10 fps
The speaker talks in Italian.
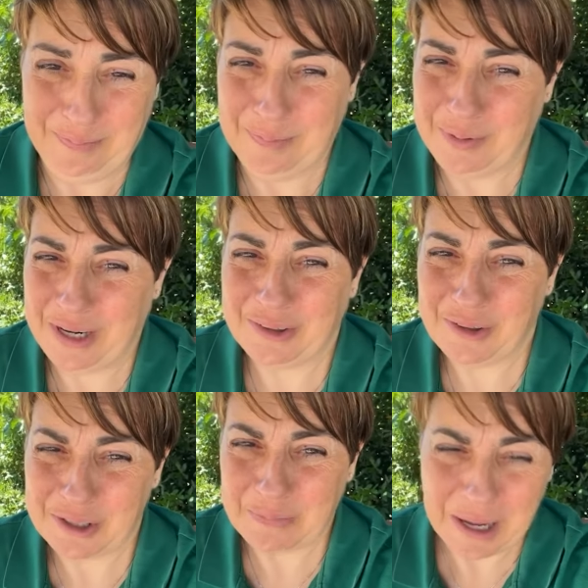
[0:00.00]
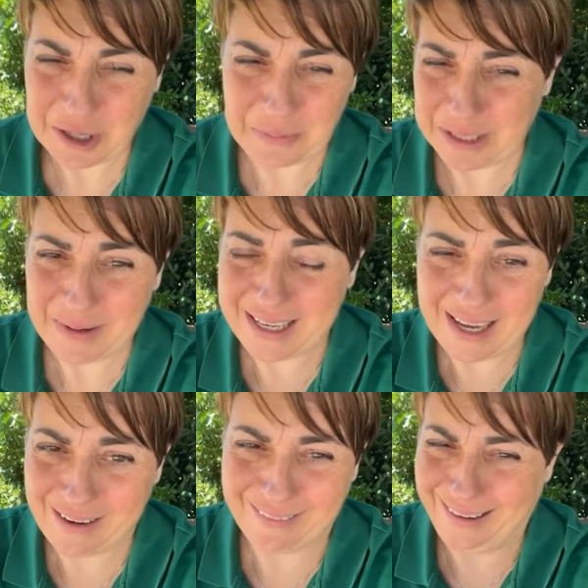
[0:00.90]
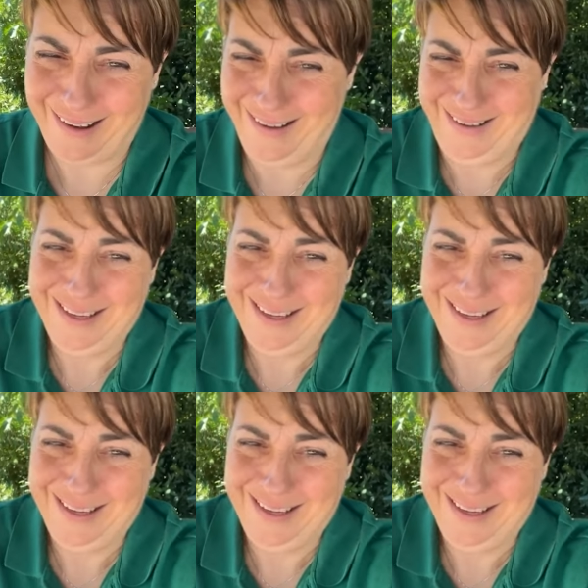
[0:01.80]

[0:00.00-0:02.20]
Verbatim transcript: Mi guardo allo specchio e mi dico ma chi è quella?